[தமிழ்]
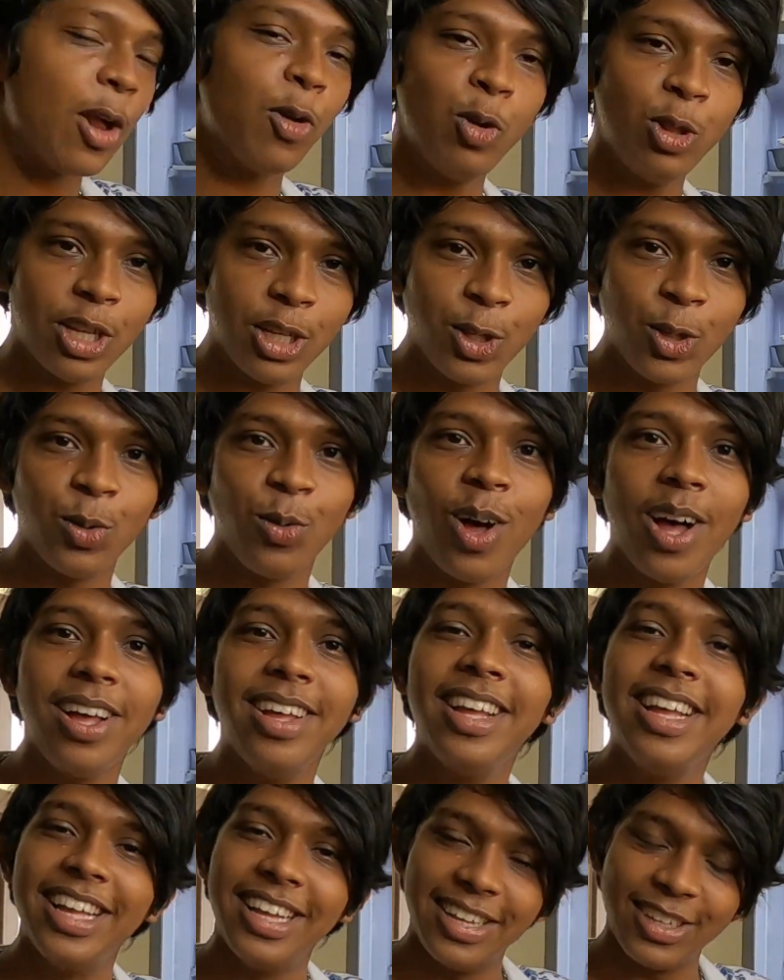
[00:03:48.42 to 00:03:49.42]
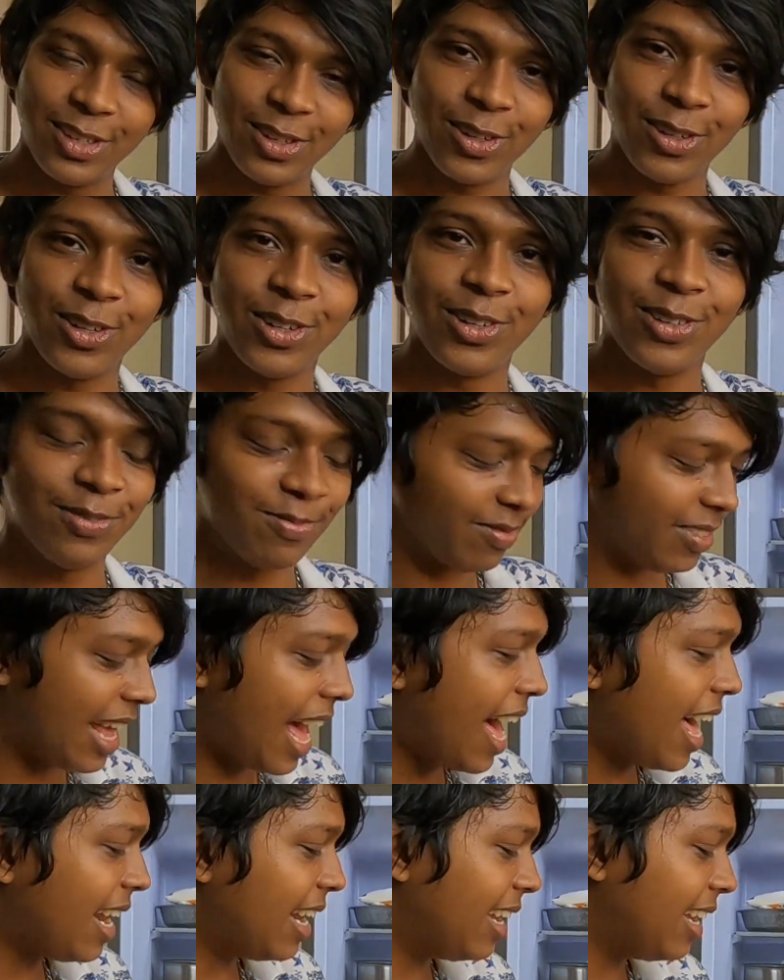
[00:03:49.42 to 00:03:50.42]
அறுபத்தஞ்சு ரூபா ஸோ
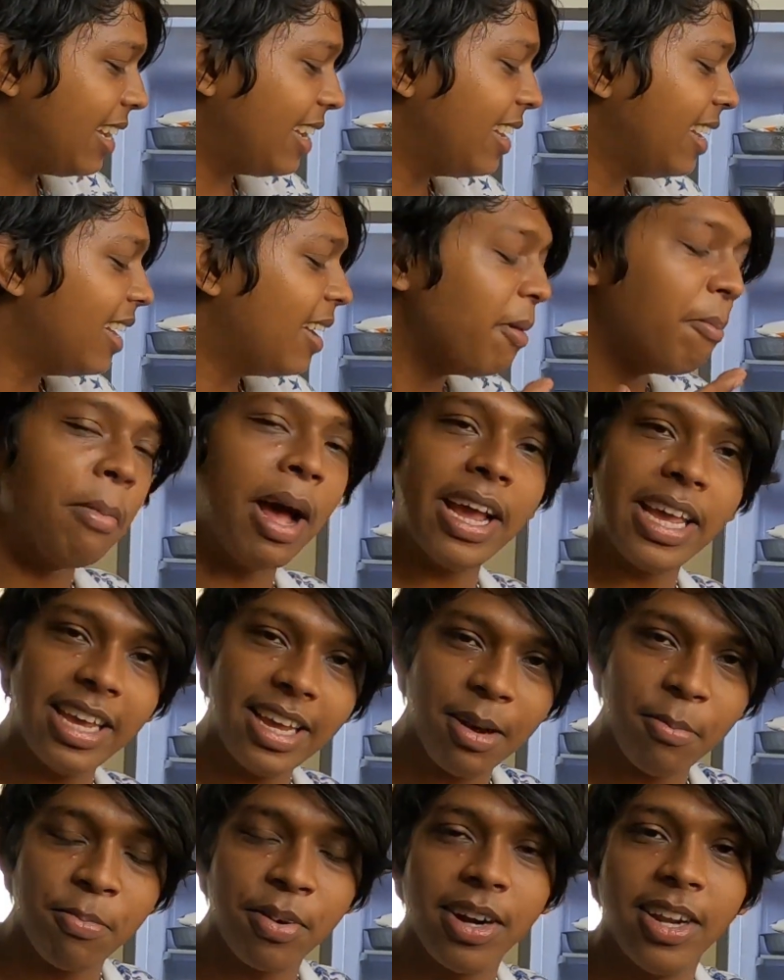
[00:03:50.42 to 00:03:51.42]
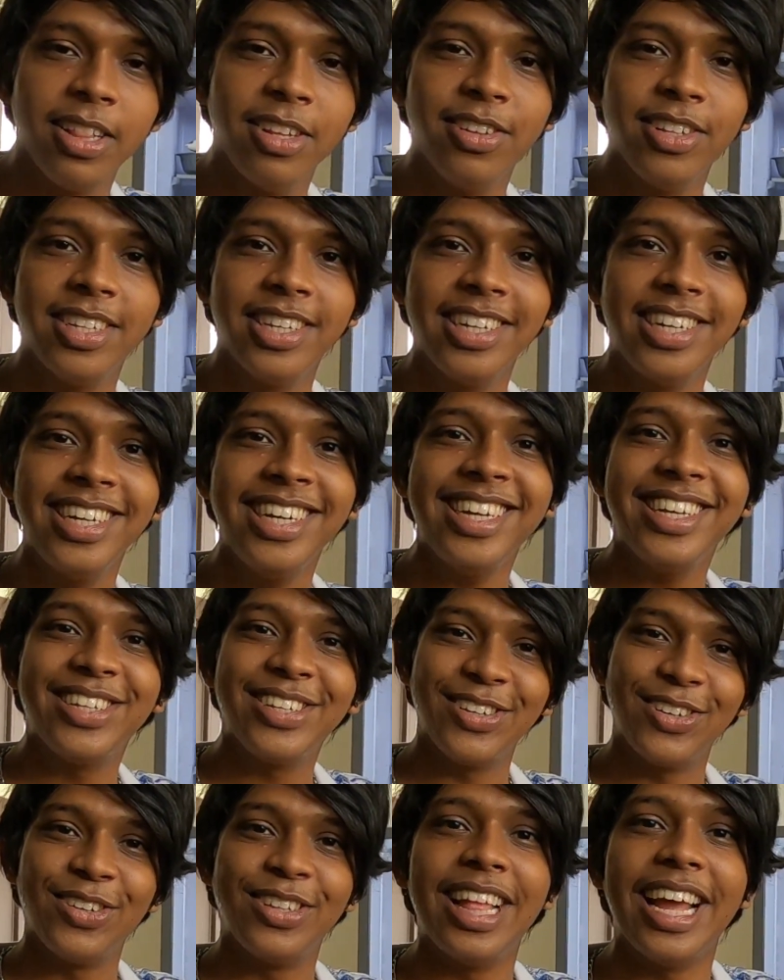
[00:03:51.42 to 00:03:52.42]
யார் மேகி கம்பெனிலேருந்து வந்திருக்கு
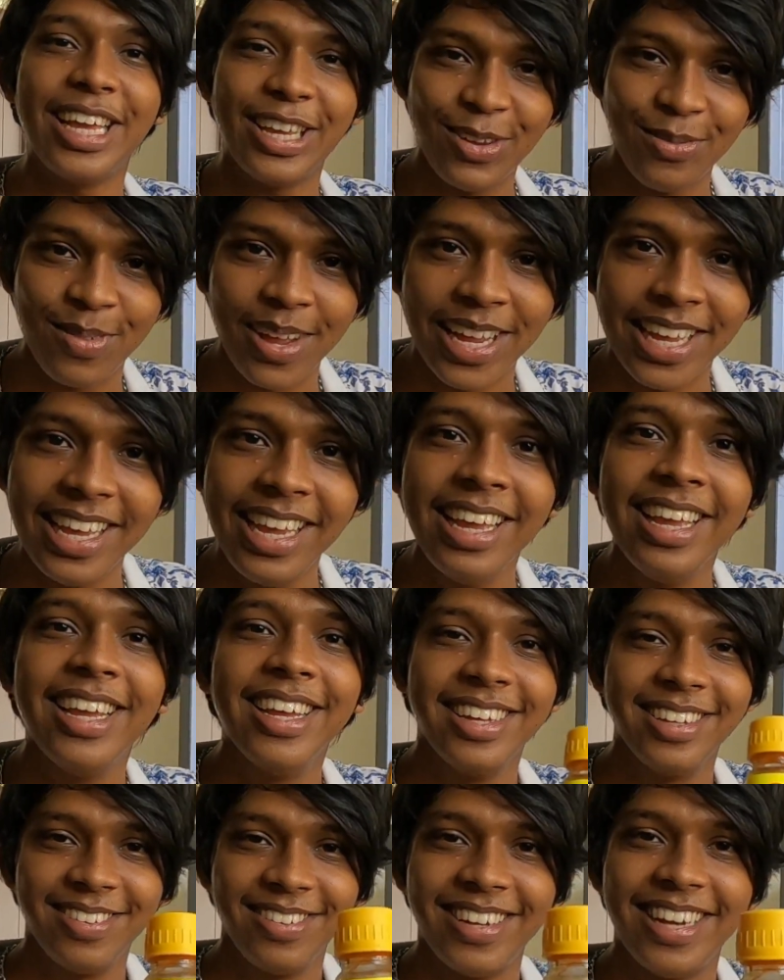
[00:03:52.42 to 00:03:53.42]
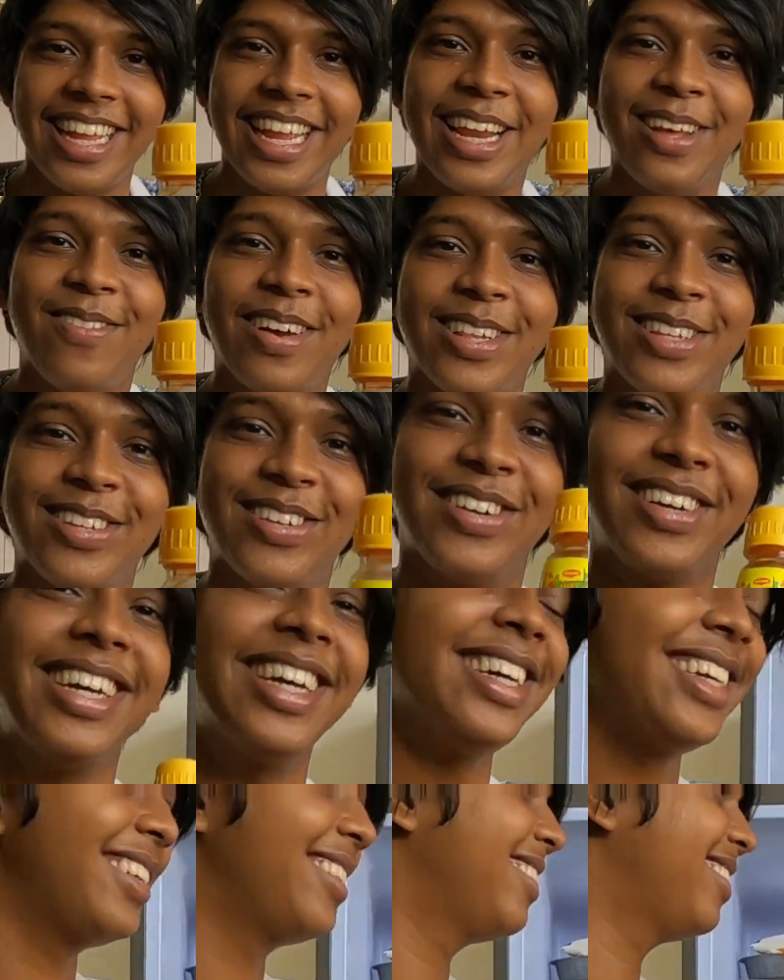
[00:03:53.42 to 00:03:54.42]
ஸோ தேங்க்யூ மேகி நீங்களே
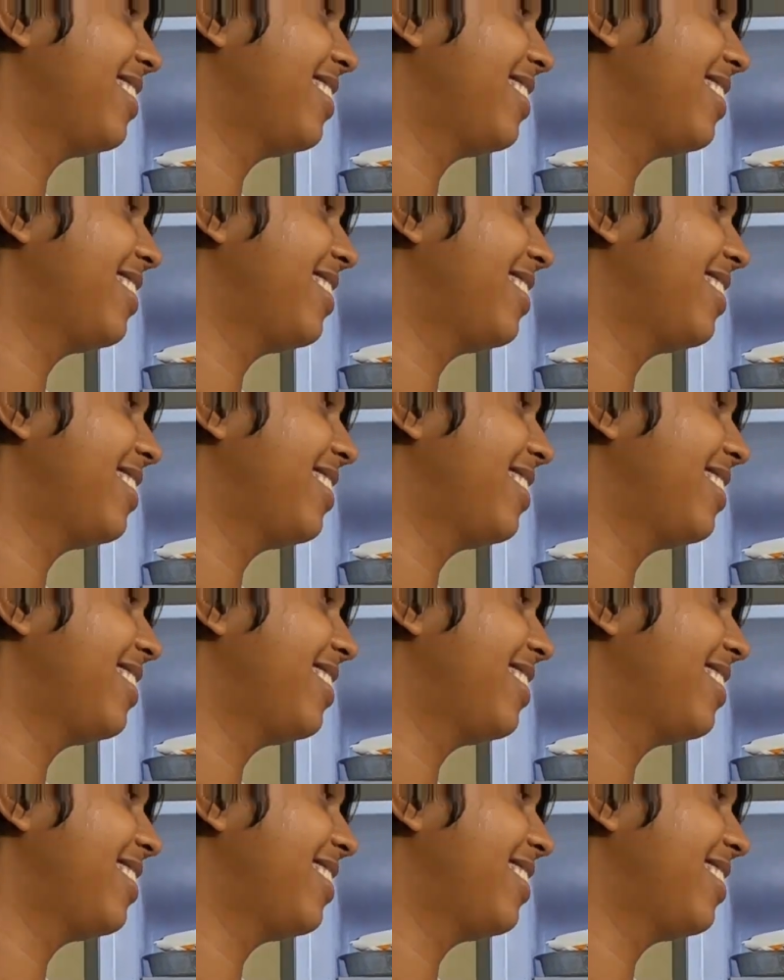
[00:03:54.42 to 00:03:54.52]
பார்த்துக்கோங்க